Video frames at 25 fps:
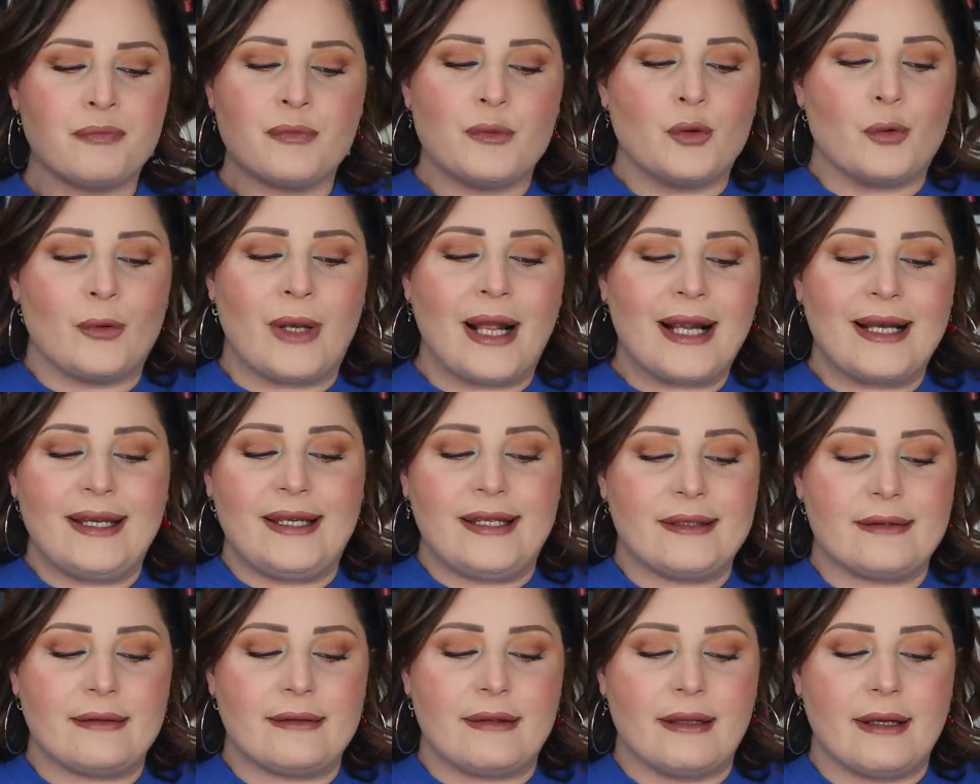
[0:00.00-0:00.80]
non ha
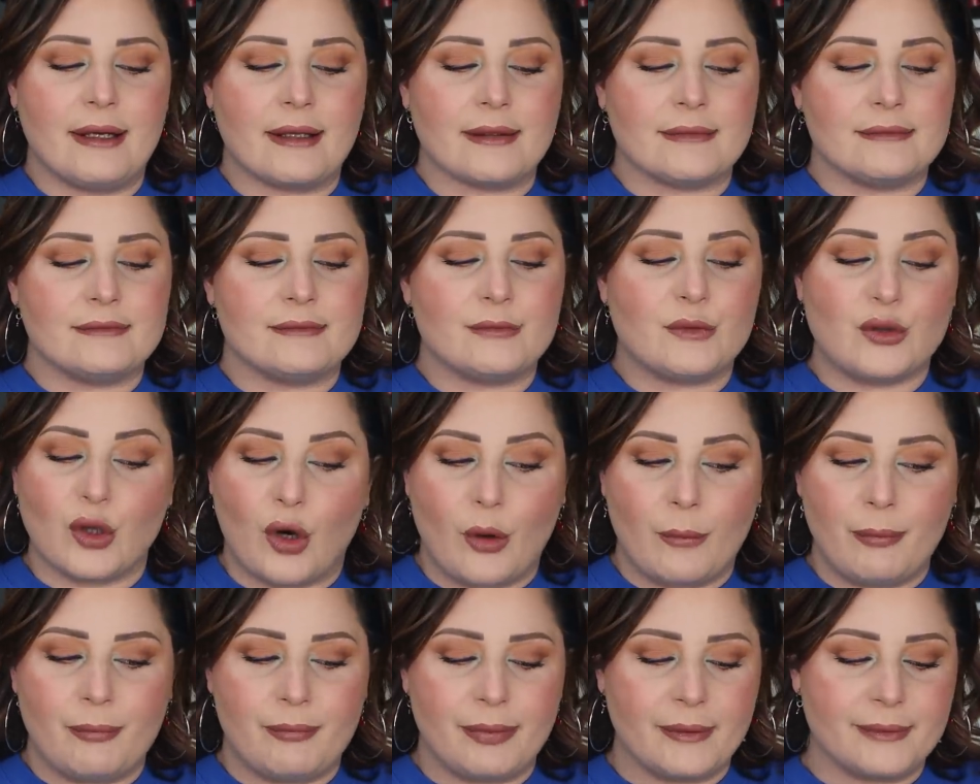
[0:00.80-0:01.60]
glitter
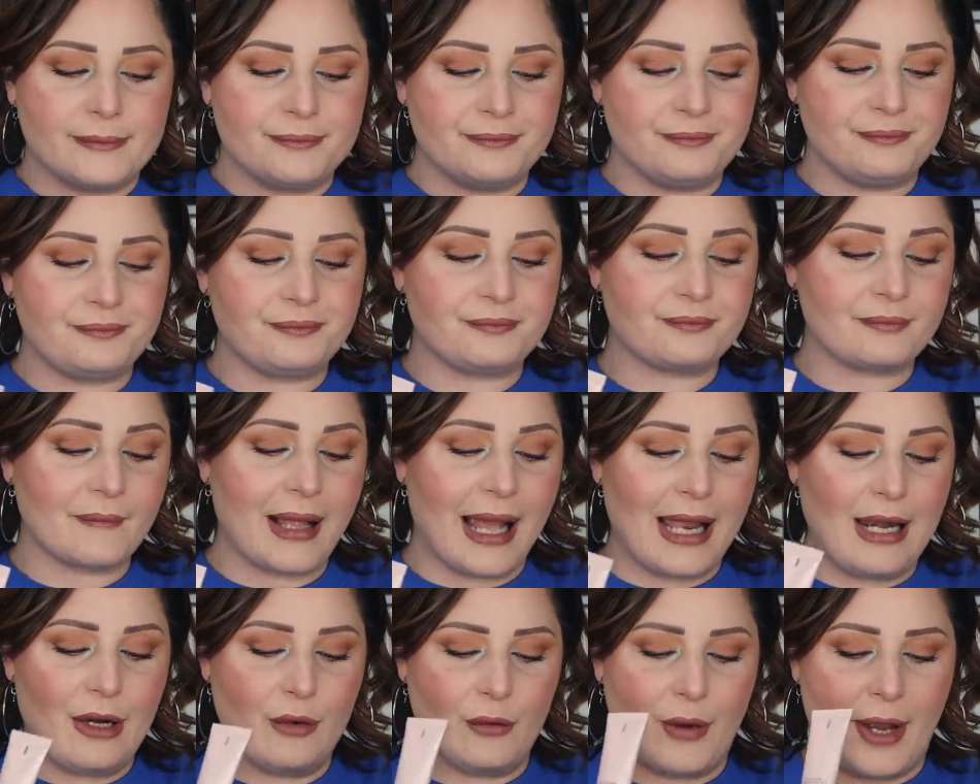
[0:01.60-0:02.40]
top
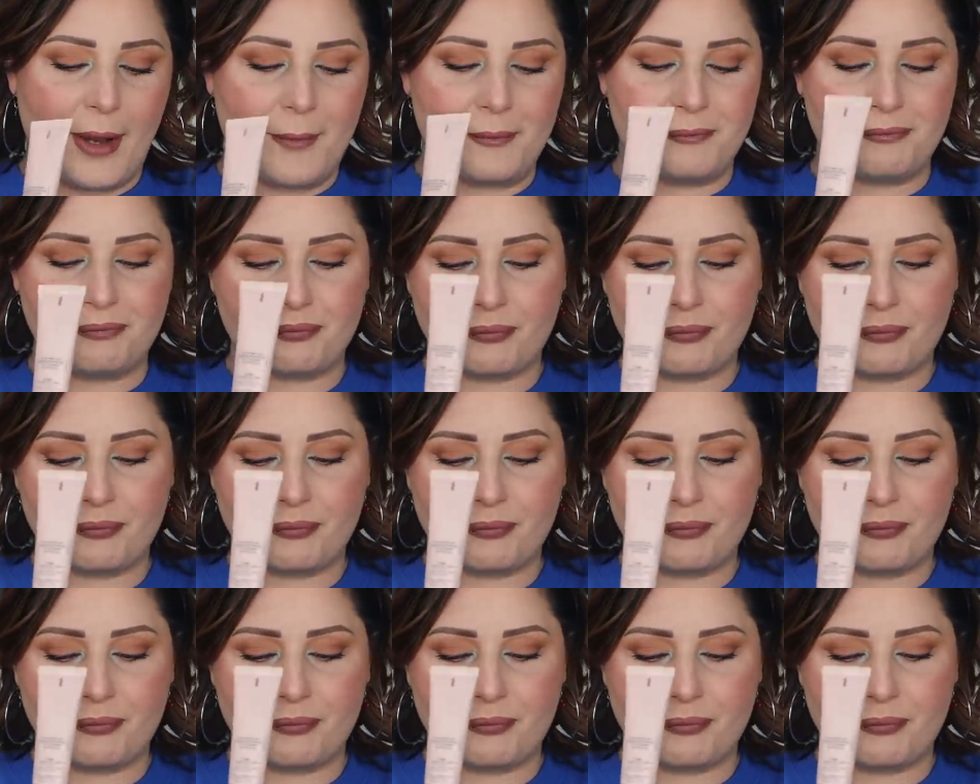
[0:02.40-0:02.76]
allora